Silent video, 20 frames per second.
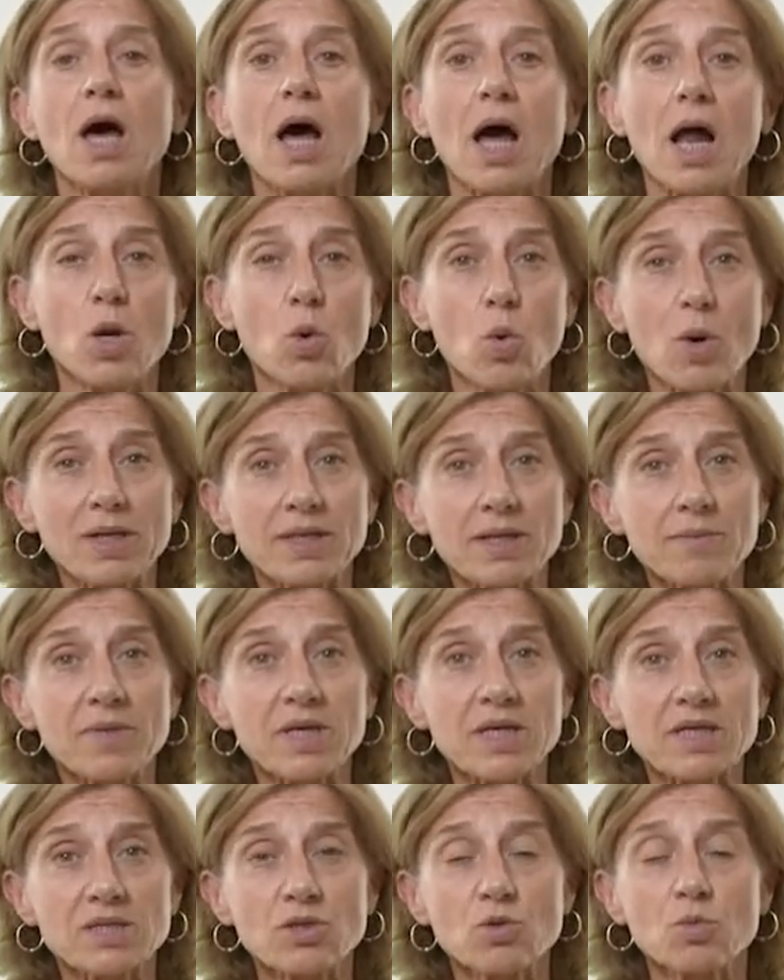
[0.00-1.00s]
Al igual
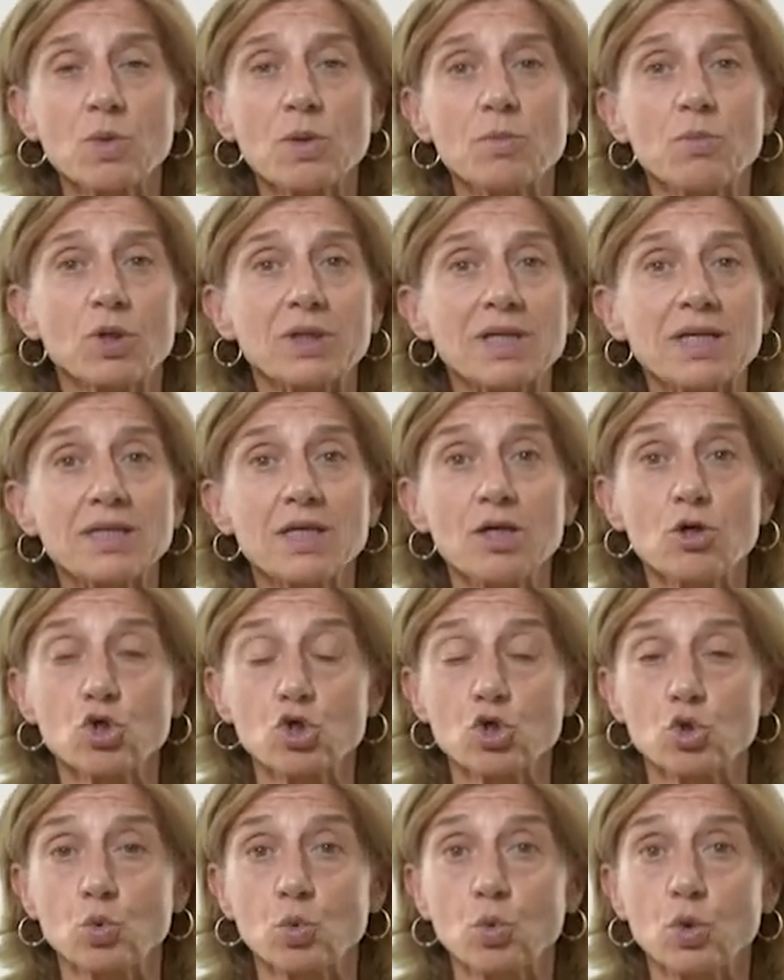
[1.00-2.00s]
también ha sido muy importante
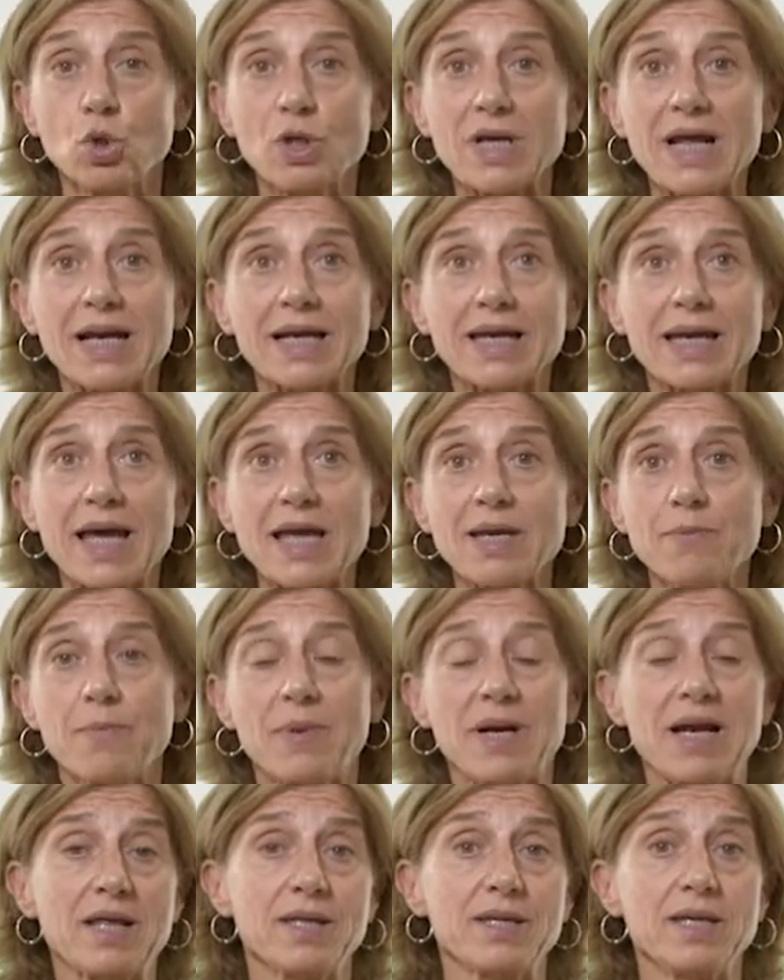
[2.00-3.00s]
los tutorial que hay
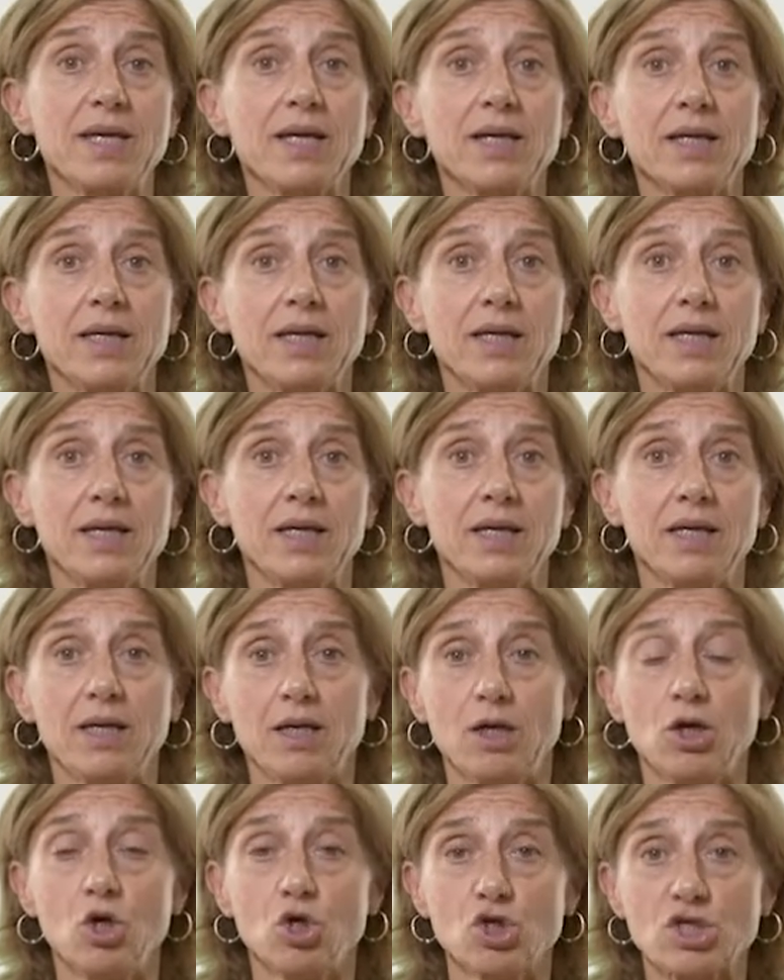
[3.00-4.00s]
para hacer
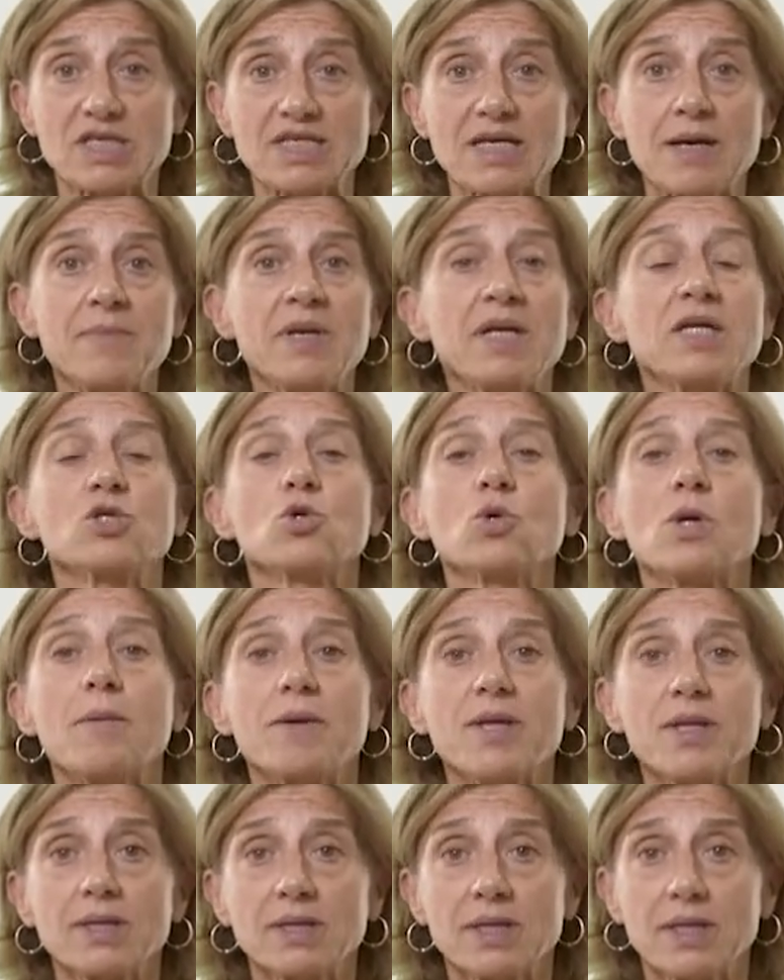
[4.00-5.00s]
eh, los exámenes una
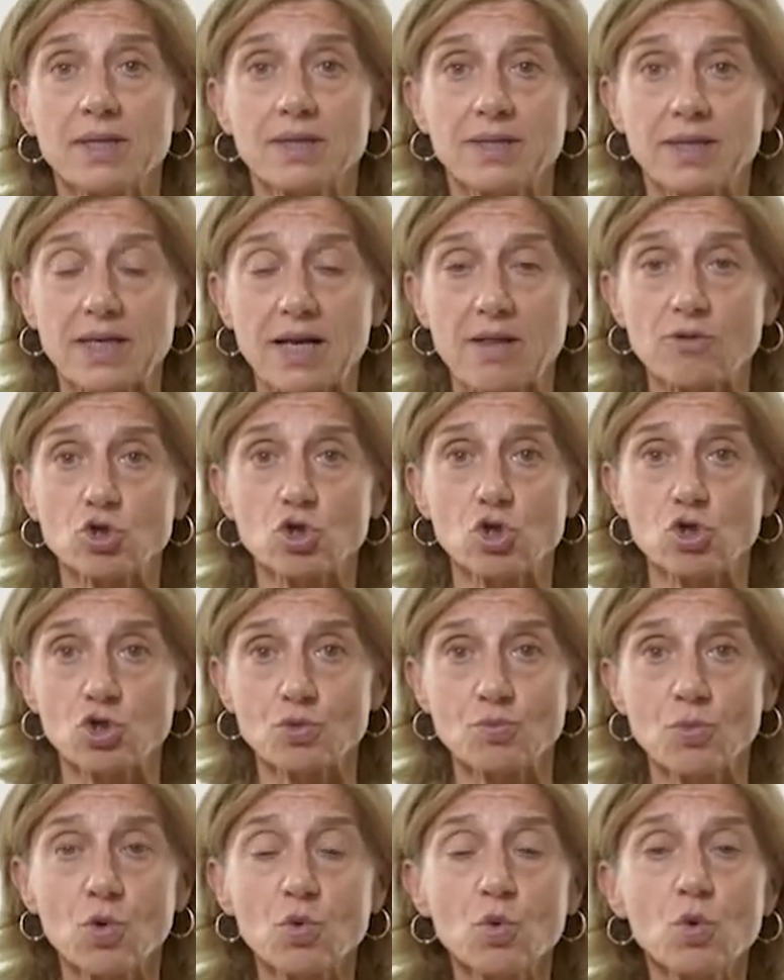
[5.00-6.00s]
vez cerrados
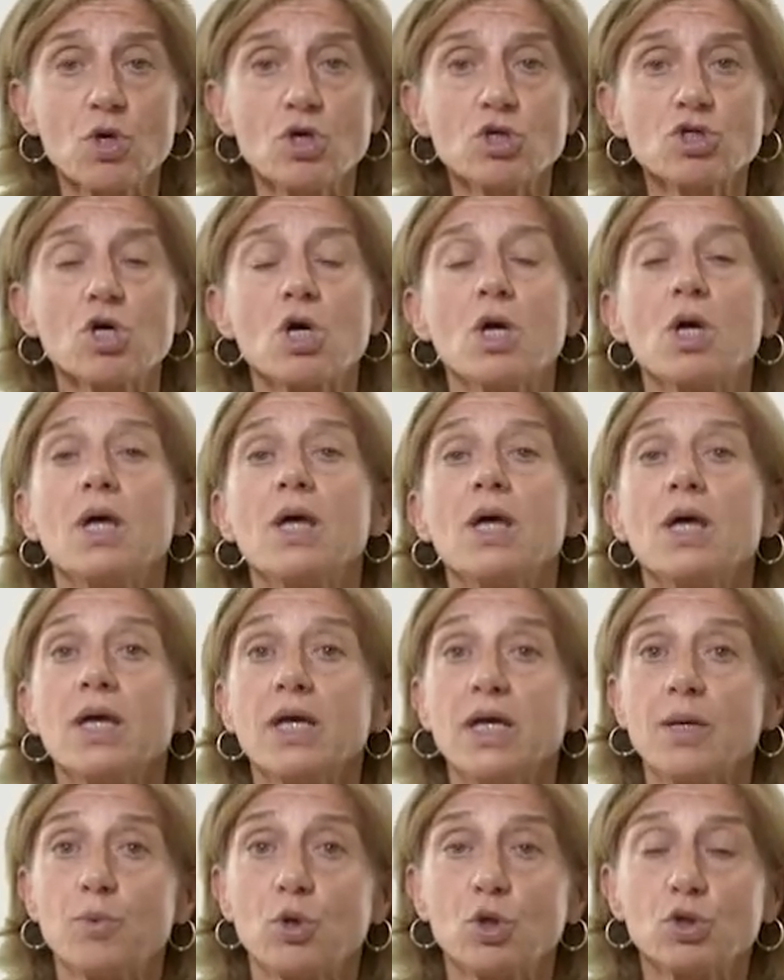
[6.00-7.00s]
los módulos
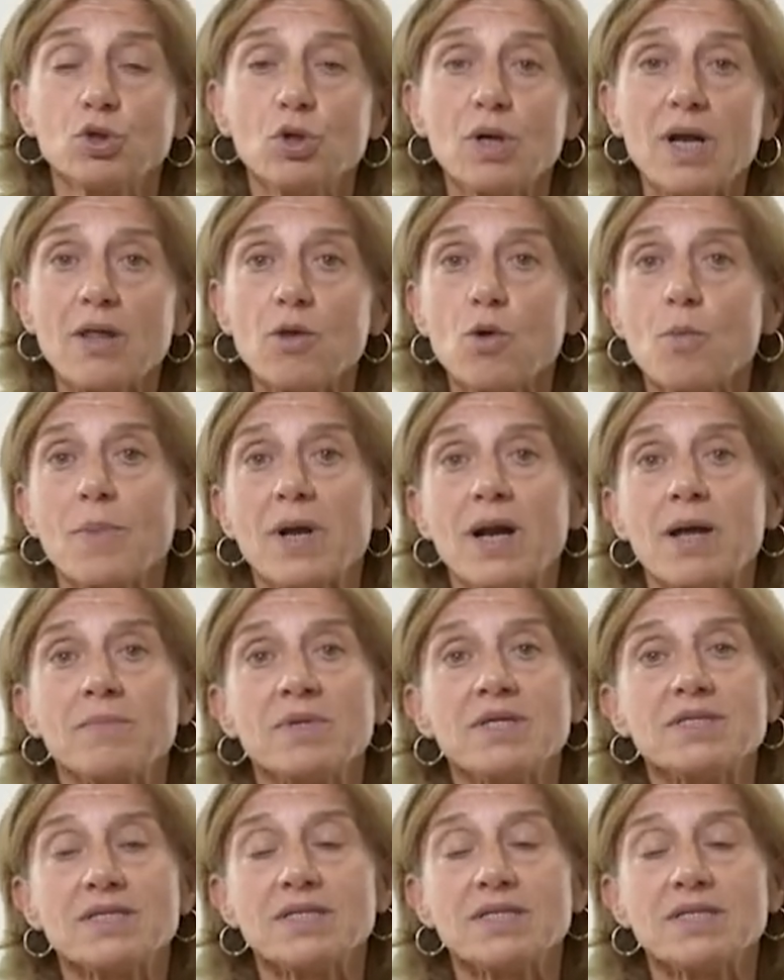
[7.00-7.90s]
y por otro lado para mí